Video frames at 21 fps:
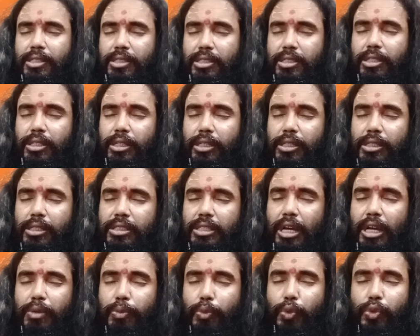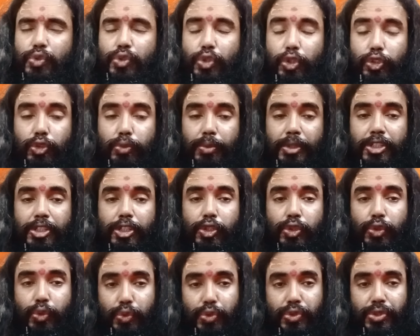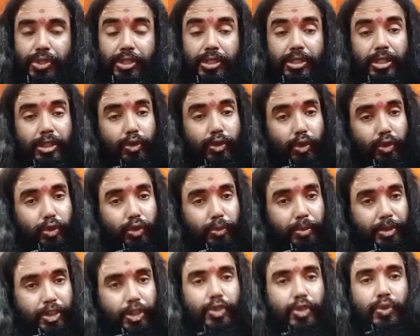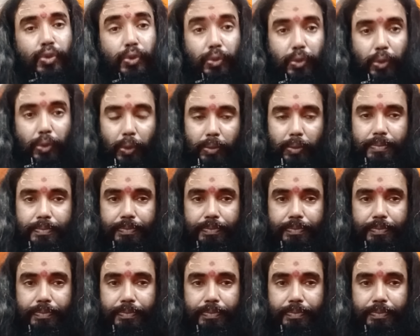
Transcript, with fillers: যে যার মন যত বেশি সুশ্রী সে তত বেশি সুন্দর